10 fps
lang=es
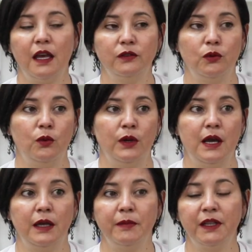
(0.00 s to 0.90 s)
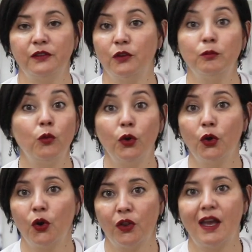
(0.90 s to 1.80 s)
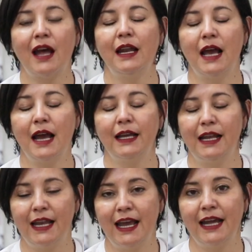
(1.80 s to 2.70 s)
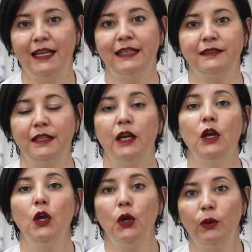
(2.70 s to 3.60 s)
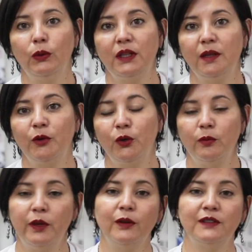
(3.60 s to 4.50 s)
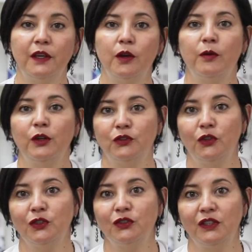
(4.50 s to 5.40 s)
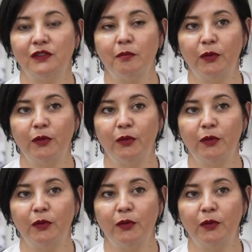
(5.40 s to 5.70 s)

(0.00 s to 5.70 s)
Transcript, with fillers: Es una invitación muy cordial a que lean este último número, así como los otros que se han